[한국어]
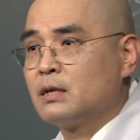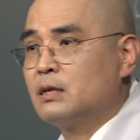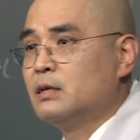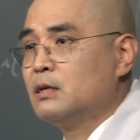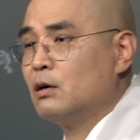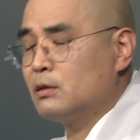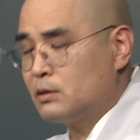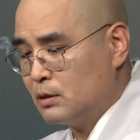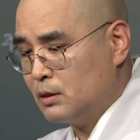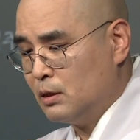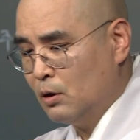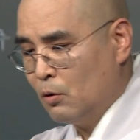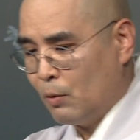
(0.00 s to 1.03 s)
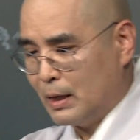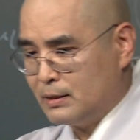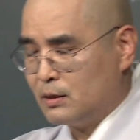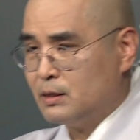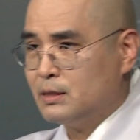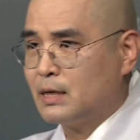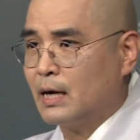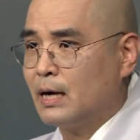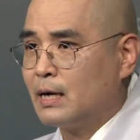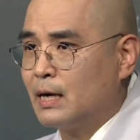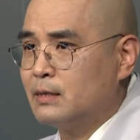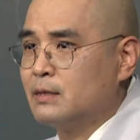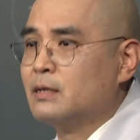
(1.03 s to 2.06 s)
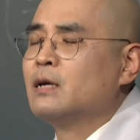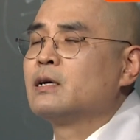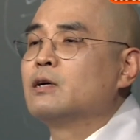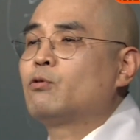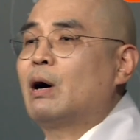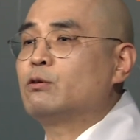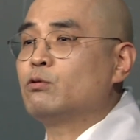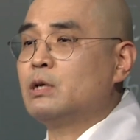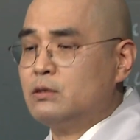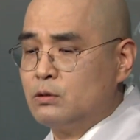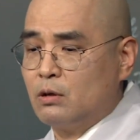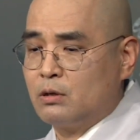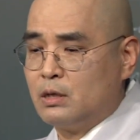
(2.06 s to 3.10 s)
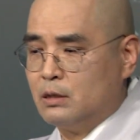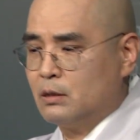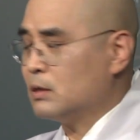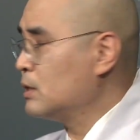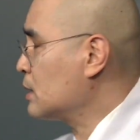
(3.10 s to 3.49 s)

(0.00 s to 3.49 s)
그것을 완전히 장악하는 그 과도기적인